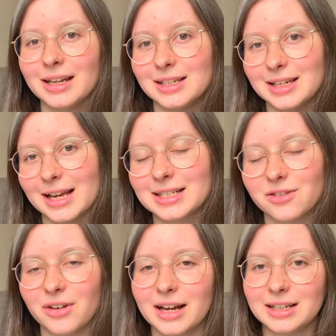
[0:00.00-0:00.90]
die nächste
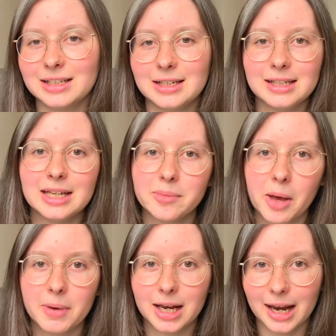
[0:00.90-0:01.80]
Frage, die dich hierbei
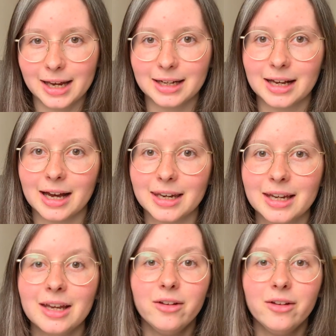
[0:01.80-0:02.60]
begleiten kann.